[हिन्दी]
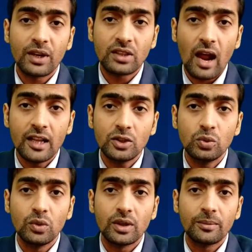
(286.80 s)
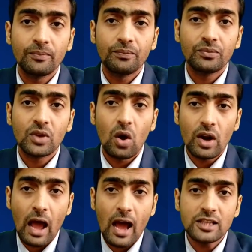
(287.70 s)
प्रताड़ित हुए
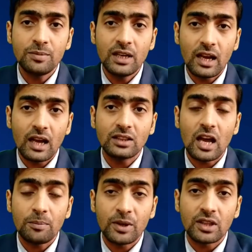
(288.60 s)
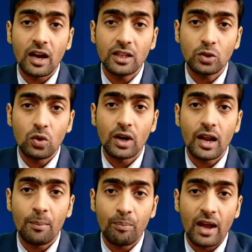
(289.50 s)
और आज भी लगातार प्रताड़ित हो
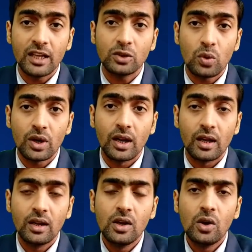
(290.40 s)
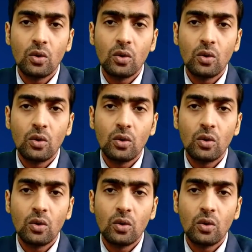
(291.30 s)
रहे हैं अपमानित हो रहे हैं